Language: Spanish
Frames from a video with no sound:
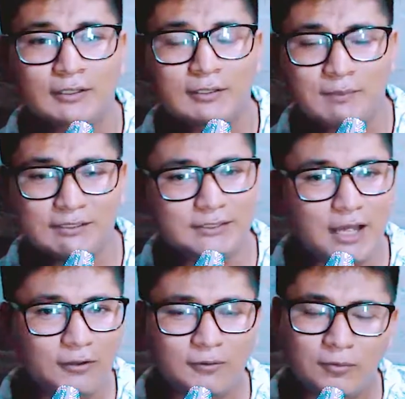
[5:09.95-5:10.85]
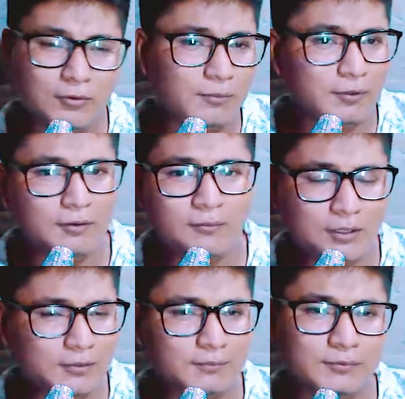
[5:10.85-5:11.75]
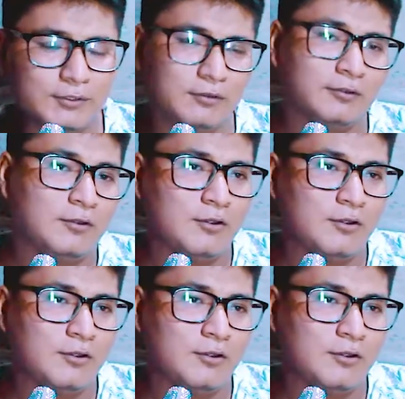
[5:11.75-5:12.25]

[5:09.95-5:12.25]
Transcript: Y me decía, ah, no, no, yo voy mano, puta.